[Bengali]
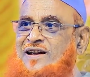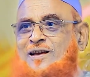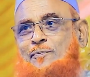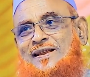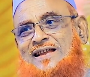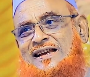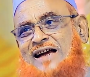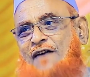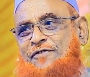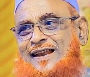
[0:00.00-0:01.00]
এটা বেদিন
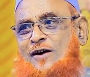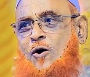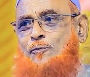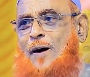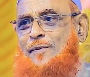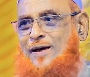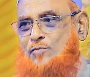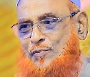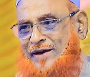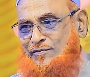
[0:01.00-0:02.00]
কাফিরেও পাবে
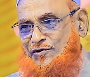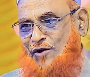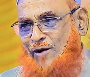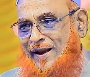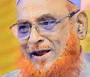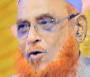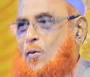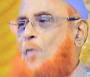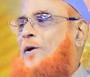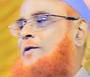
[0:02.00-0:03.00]
মুমিন মুসলমানেও
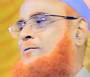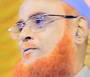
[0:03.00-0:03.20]
পাবে